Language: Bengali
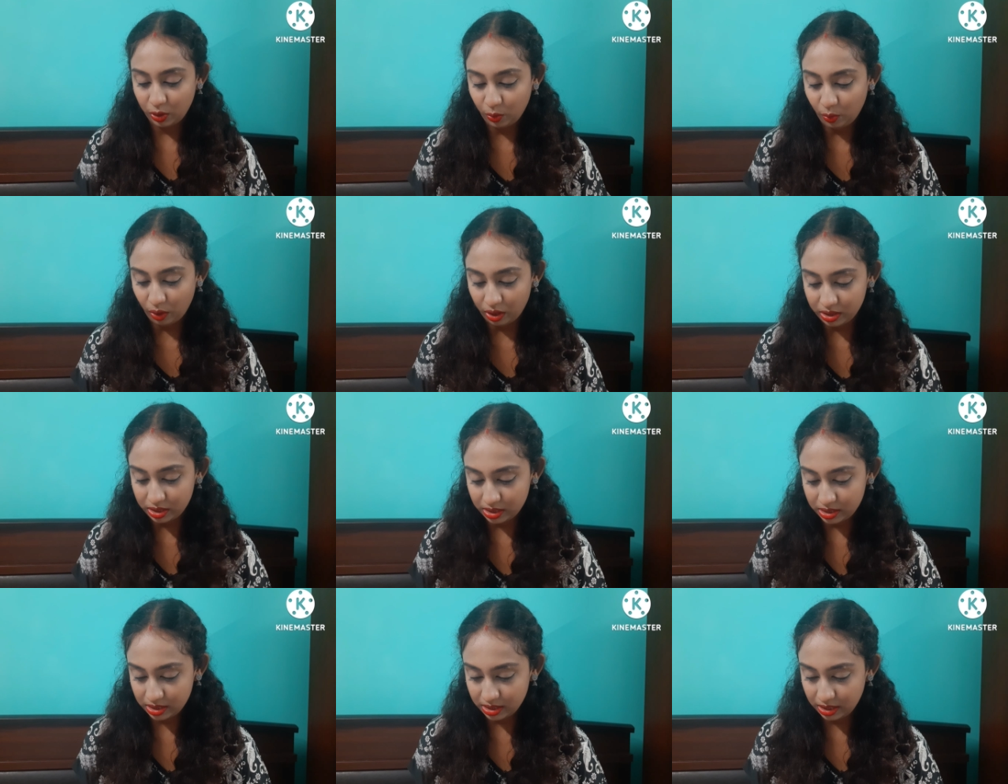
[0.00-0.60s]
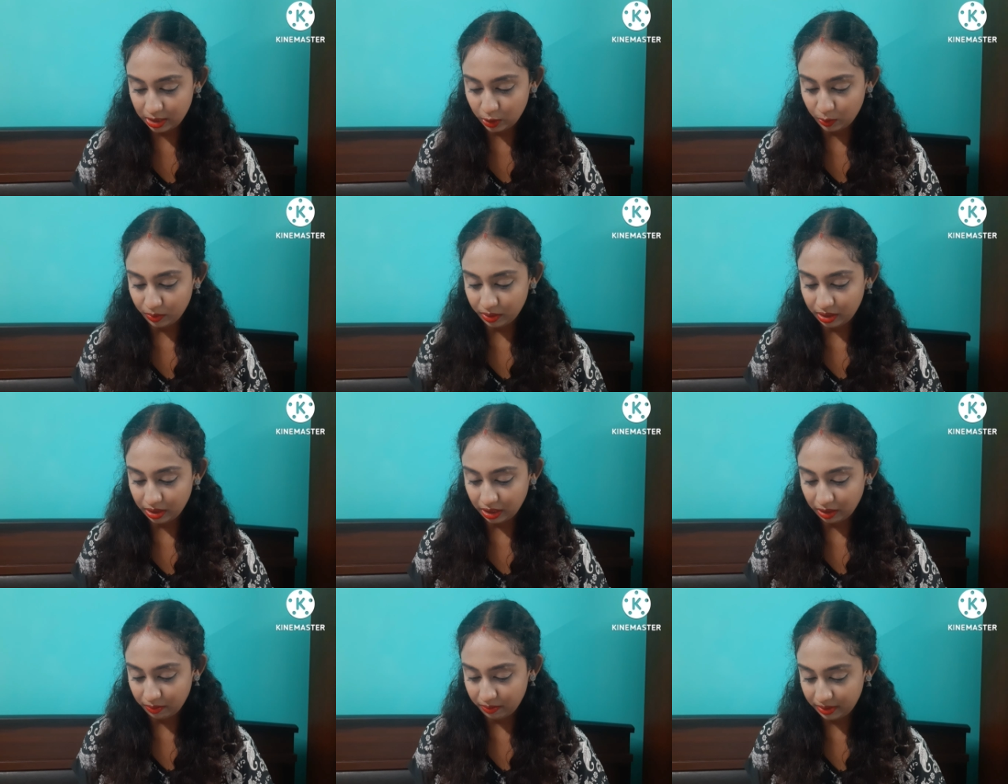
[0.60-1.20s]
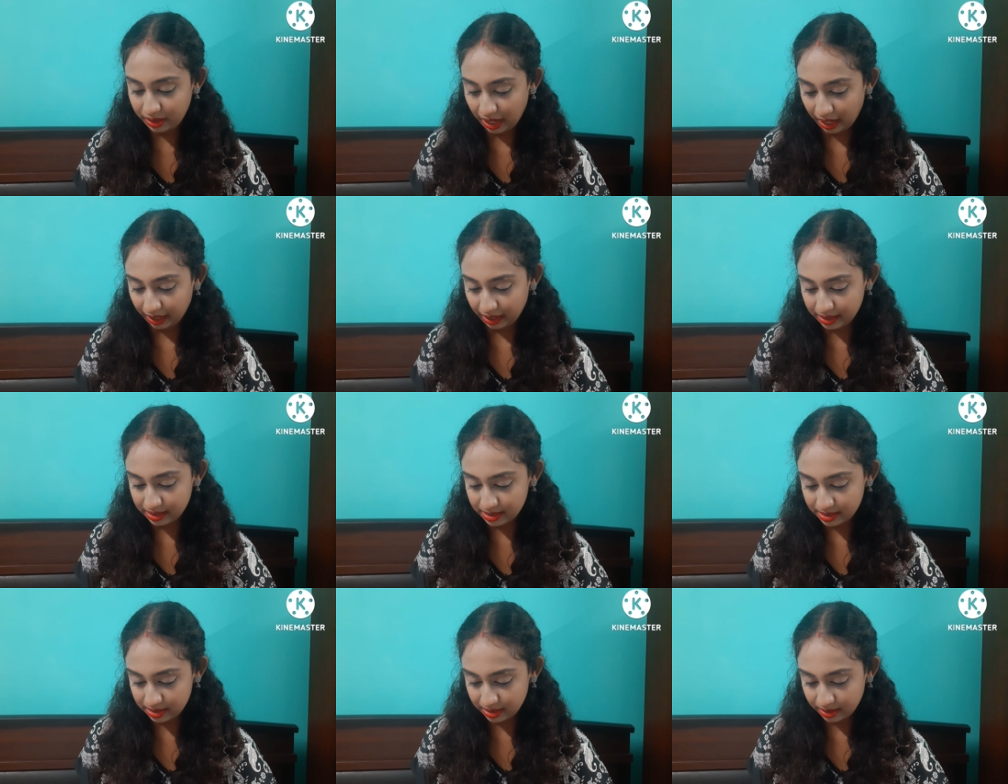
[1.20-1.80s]
কোয়ান্টিটি নিয়ে তোমাদেরকে আমি
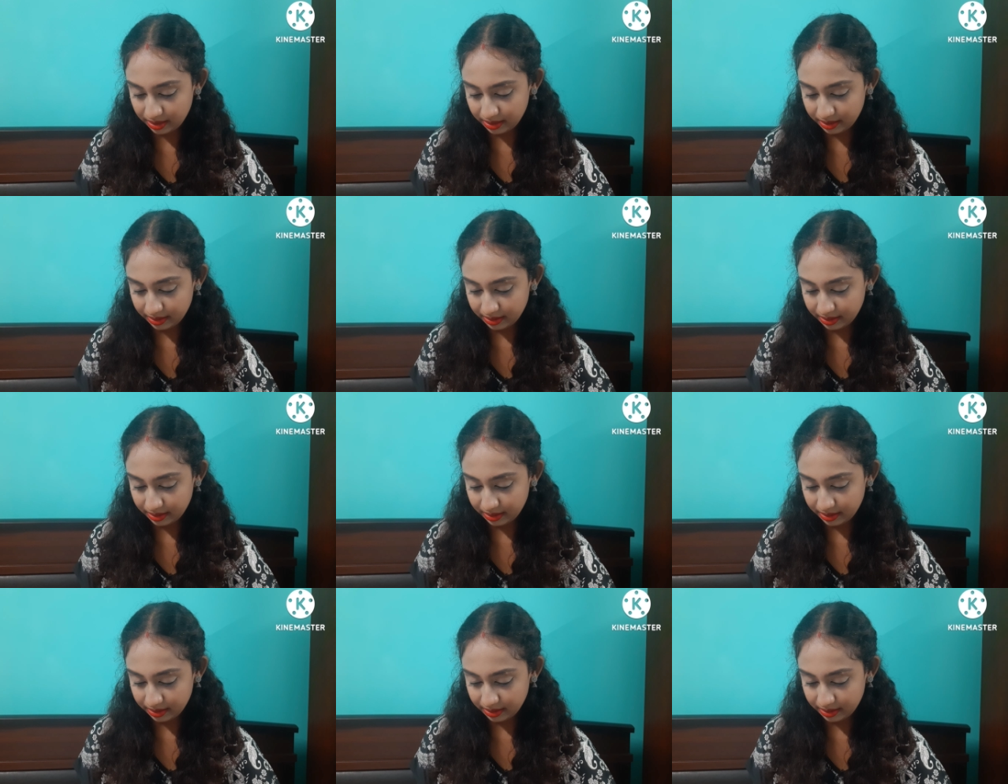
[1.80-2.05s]
দেখাচ্ছি